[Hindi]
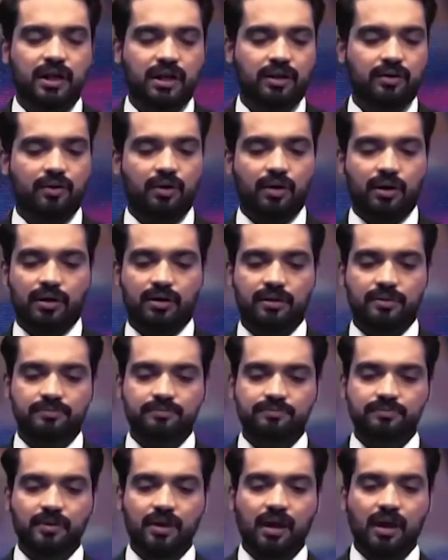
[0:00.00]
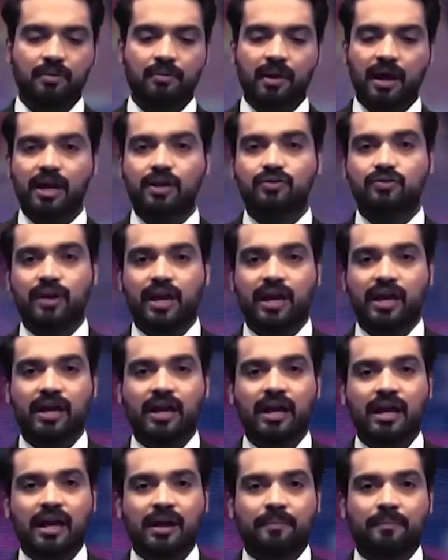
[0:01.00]
रहीं और हमारा जो एक
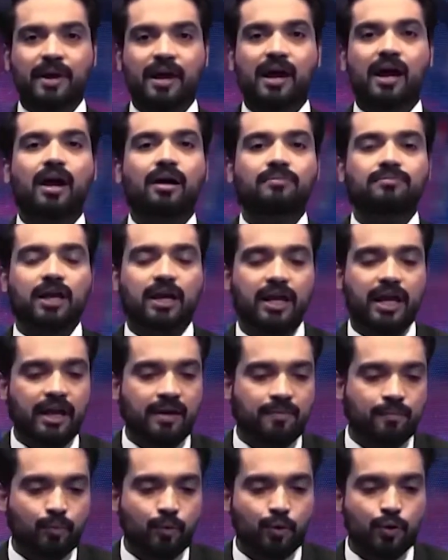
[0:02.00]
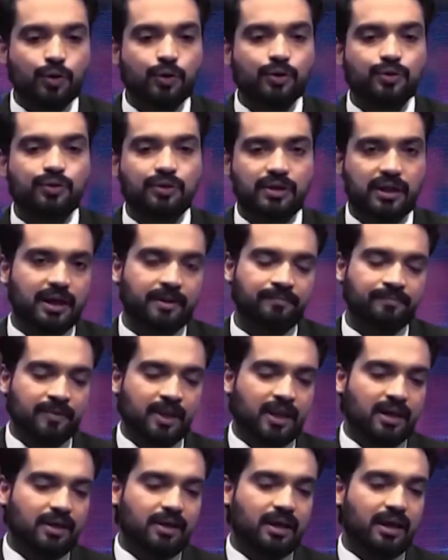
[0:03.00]
पैगाम था एक मोटो जो था
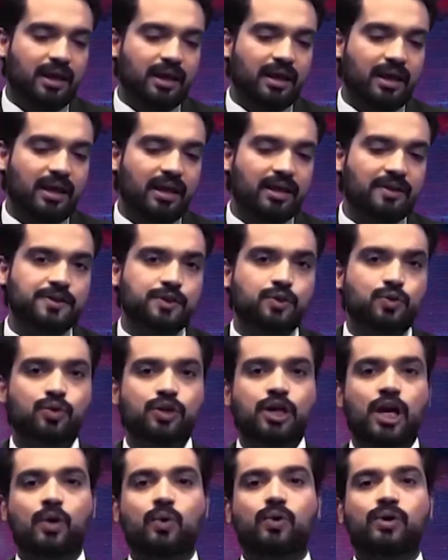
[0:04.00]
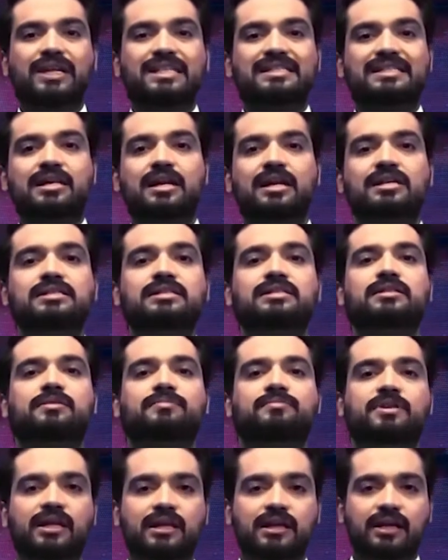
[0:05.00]
कि इस दुनिया को किस तरह से
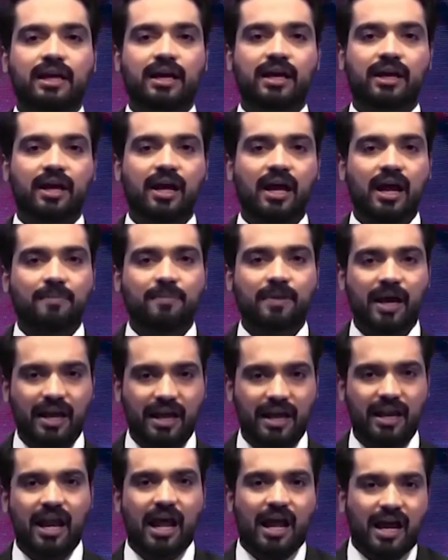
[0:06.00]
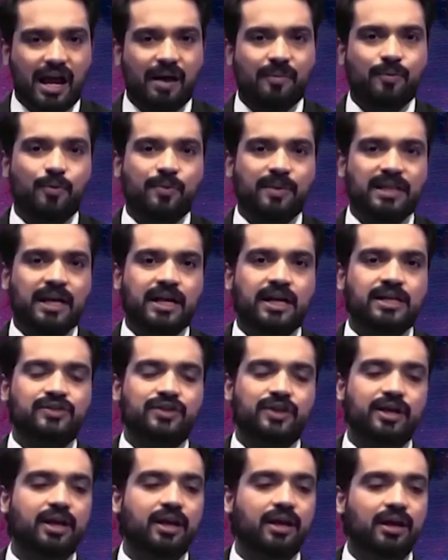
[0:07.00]
तब्दील किया गया आपका इखलाक आपको बताना
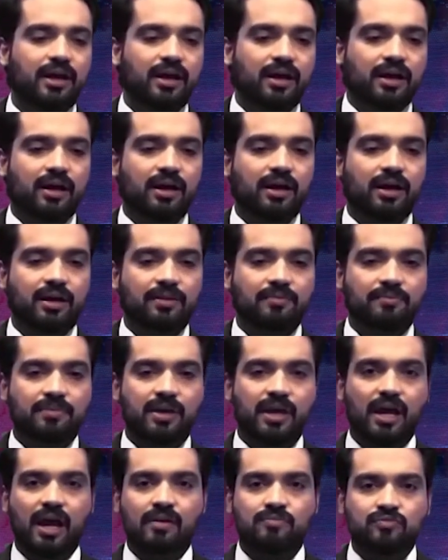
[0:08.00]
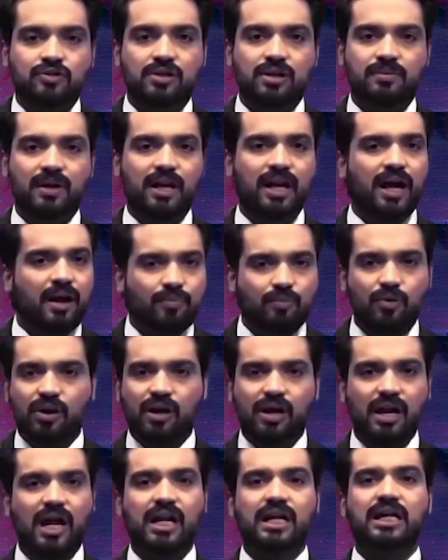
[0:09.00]
चाहिए आ, कि आप मुसलमान हैं आपको
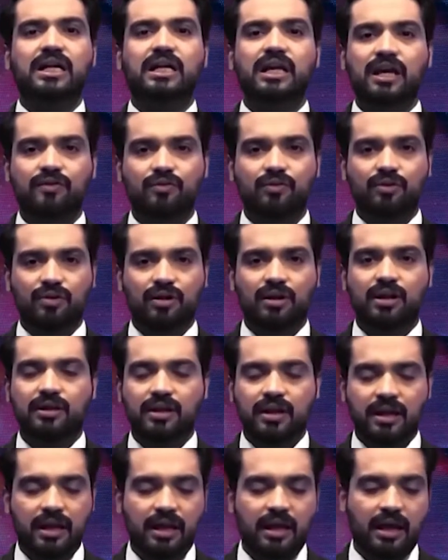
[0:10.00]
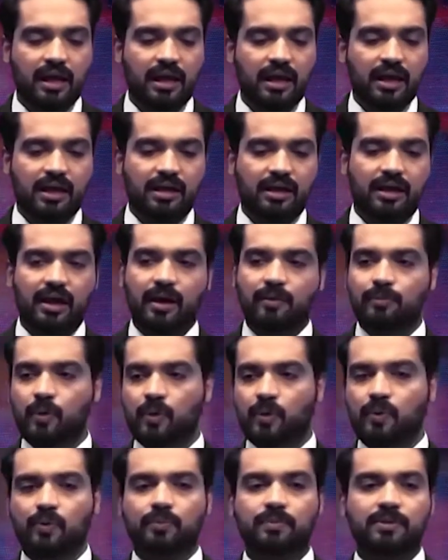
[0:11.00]
इकरार करने की ज़रूरत नहीं है कि आप
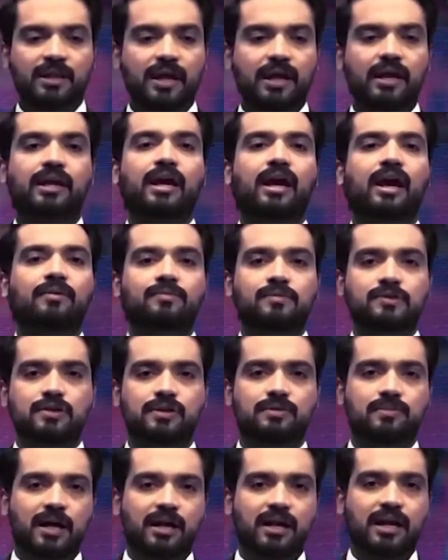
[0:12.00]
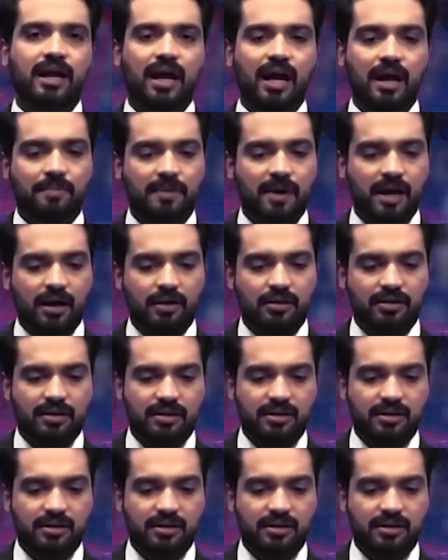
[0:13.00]
लोगों को बताएं कि आप मुसलमान हैं आपका